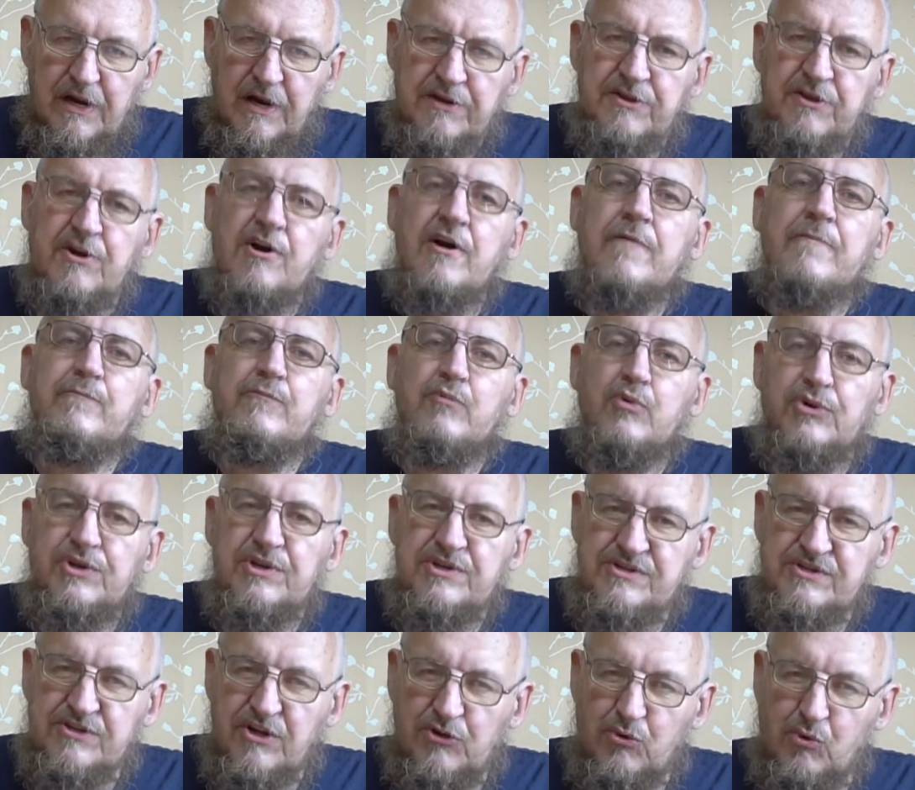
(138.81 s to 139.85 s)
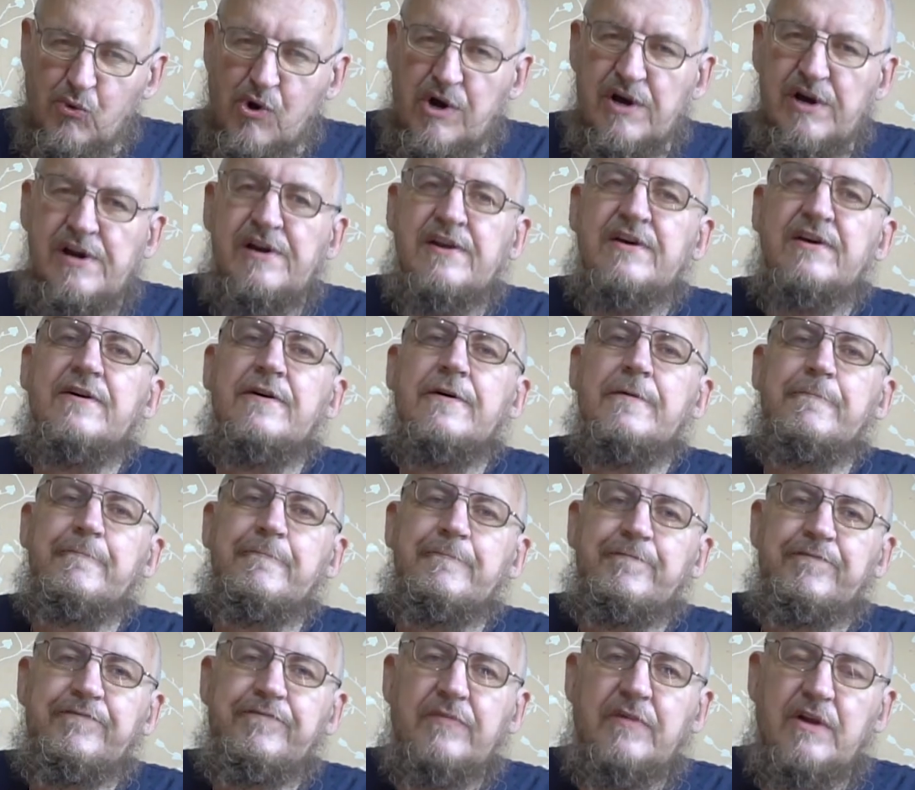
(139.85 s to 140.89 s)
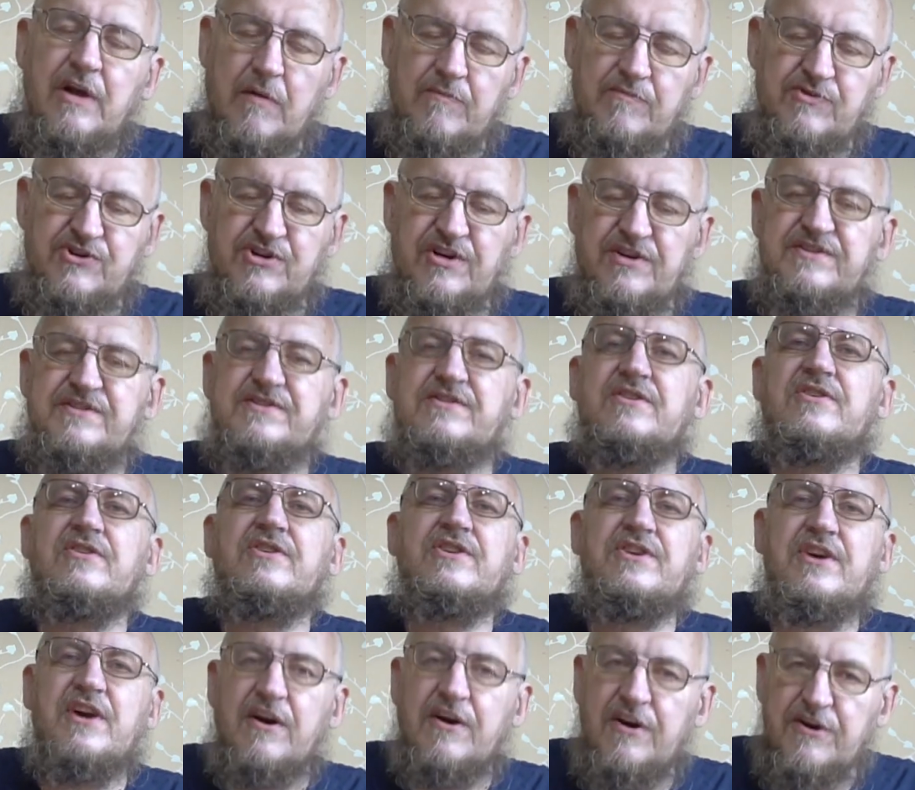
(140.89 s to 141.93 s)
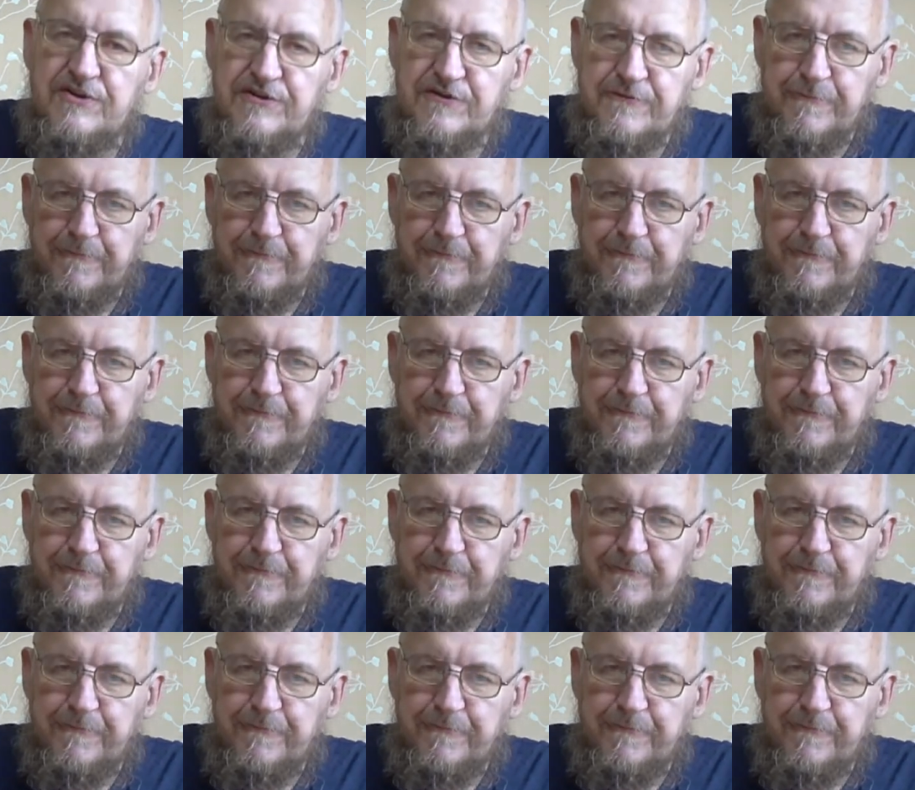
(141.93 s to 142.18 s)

Это компот из натуральных камчатских ягод.